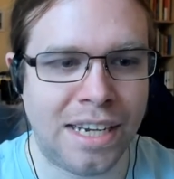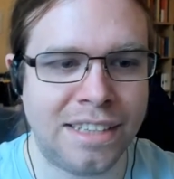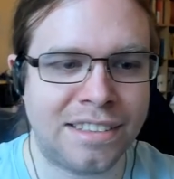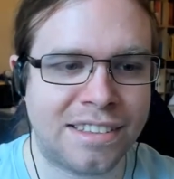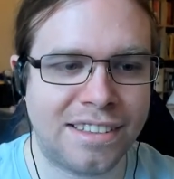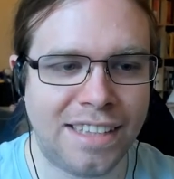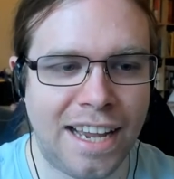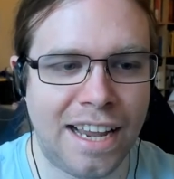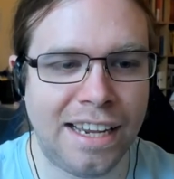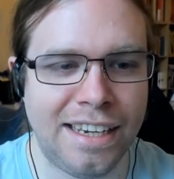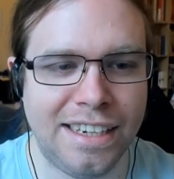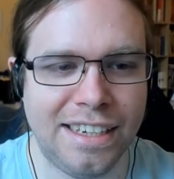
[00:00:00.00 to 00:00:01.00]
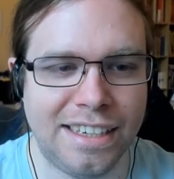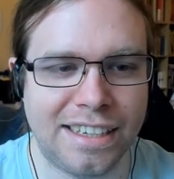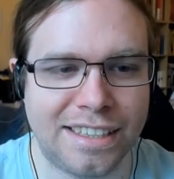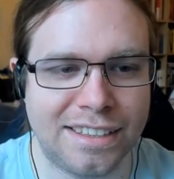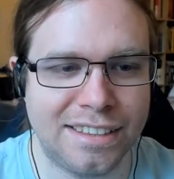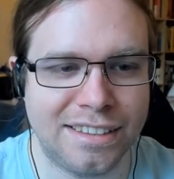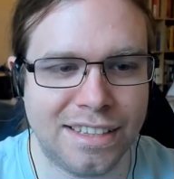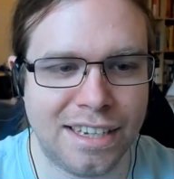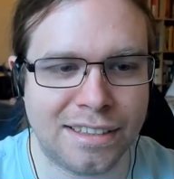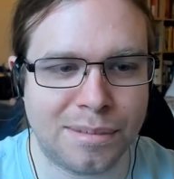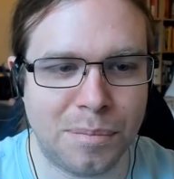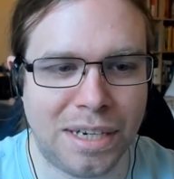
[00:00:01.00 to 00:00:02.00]
ein Steak.
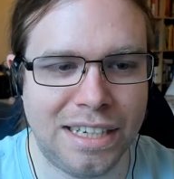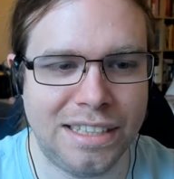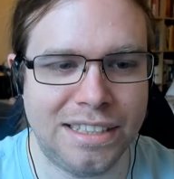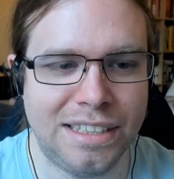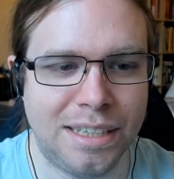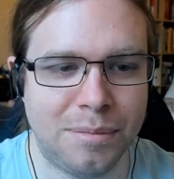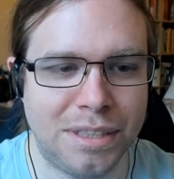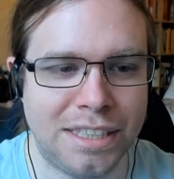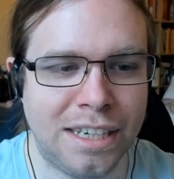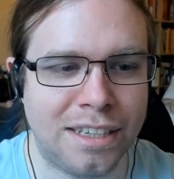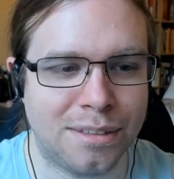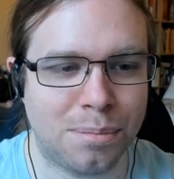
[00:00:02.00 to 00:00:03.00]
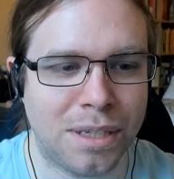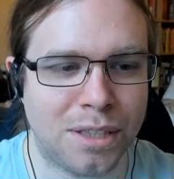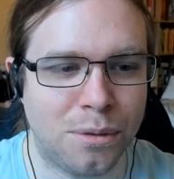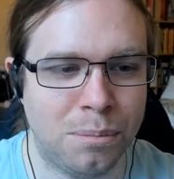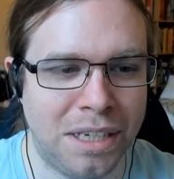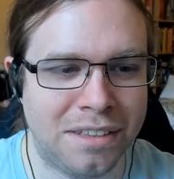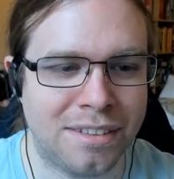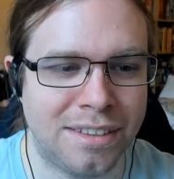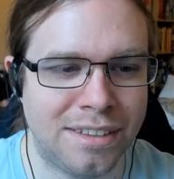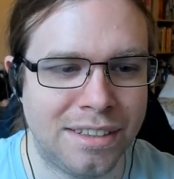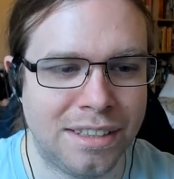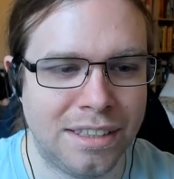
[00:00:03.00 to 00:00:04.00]
Das meinen die damit. Ja, das macht auch mehr
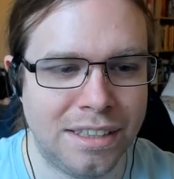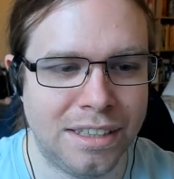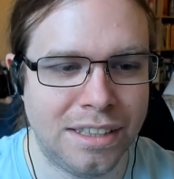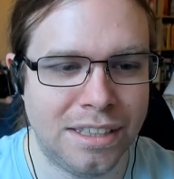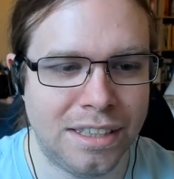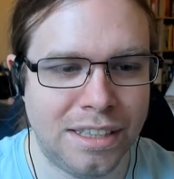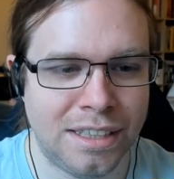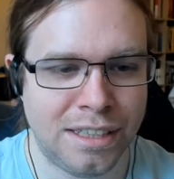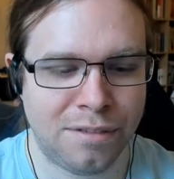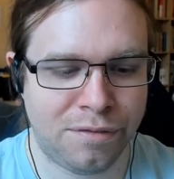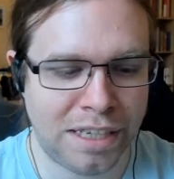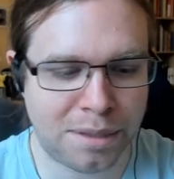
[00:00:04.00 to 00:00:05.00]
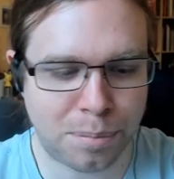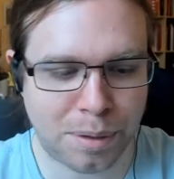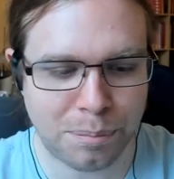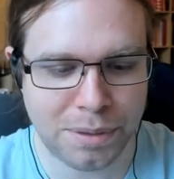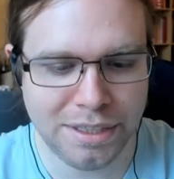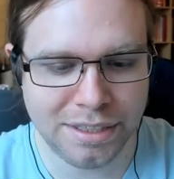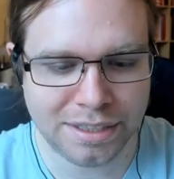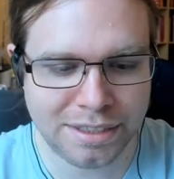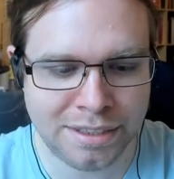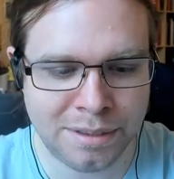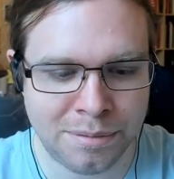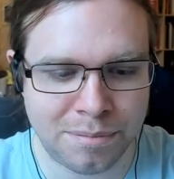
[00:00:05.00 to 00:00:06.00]
Sinn. Äh,
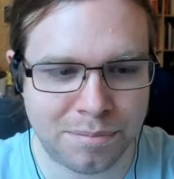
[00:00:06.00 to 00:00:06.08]
Wertpapiere.